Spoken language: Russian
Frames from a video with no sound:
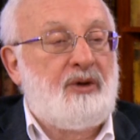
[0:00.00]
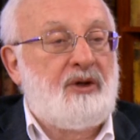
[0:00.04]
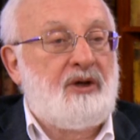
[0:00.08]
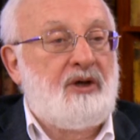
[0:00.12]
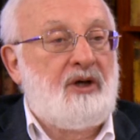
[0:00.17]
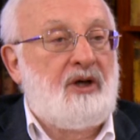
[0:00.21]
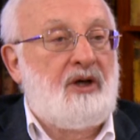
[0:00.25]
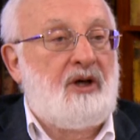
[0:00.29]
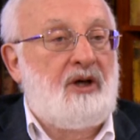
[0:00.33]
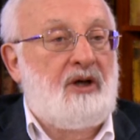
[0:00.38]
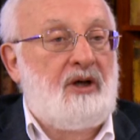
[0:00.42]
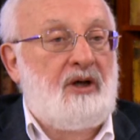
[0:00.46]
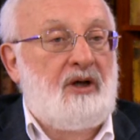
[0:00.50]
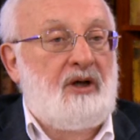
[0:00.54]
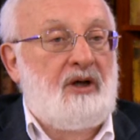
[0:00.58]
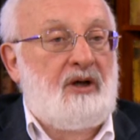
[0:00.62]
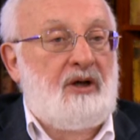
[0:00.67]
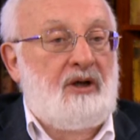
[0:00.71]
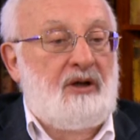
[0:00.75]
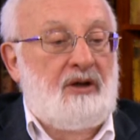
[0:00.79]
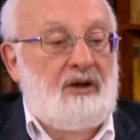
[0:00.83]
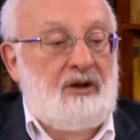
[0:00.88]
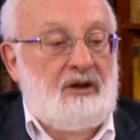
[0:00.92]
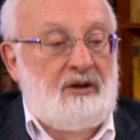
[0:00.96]
пока
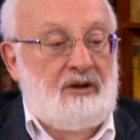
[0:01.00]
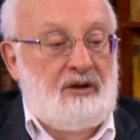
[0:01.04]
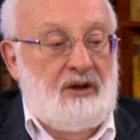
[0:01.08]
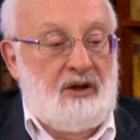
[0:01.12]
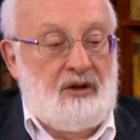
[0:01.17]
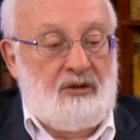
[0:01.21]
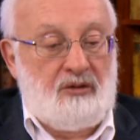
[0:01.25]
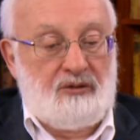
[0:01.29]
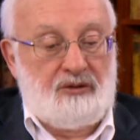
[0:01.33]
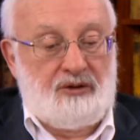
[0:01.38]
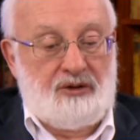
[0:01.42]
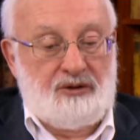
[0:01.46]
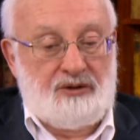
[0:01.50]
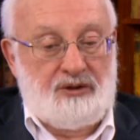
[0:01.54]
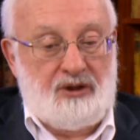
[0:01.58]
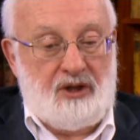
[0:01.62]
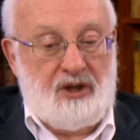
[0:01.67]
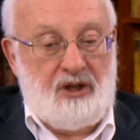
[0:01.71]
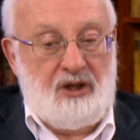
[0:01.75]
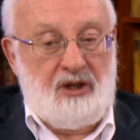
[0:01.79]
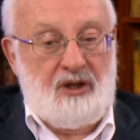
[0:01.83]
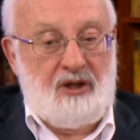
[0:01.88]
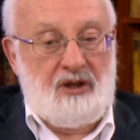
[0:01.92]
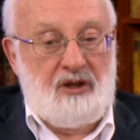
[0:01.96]
народ
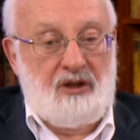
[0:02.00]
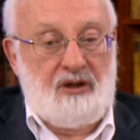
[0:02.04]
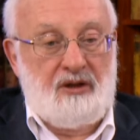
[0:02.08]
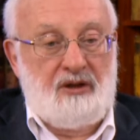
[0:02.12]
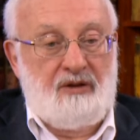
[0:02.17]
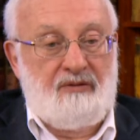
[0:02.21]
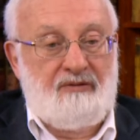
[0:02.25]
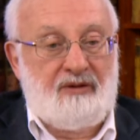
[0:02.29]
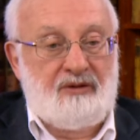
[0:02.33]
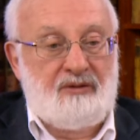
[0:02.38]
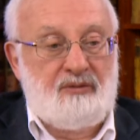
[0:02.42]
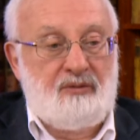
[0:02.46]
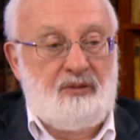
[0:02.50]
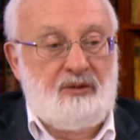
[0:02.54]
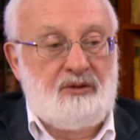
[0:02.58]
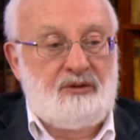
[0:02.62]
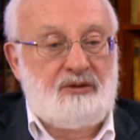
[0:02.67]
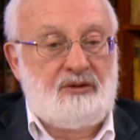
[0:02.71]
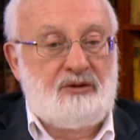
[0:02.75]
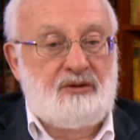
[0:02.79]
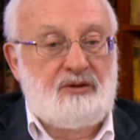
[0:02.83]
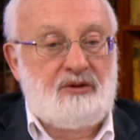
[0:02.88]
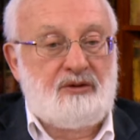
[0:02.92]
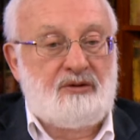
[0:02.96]
Израиля не
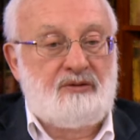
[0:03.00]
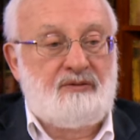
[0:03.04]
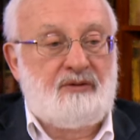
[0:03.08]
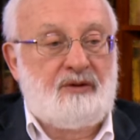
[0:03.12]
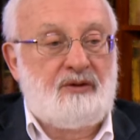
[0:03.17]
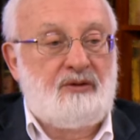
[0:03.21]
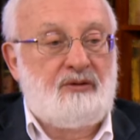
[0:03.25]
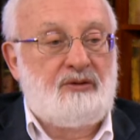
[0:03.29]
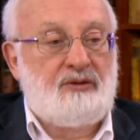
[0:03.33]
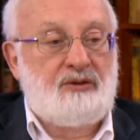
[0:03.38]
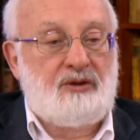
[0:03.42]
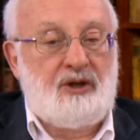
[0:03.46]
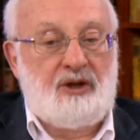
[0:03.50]
возьмет за свою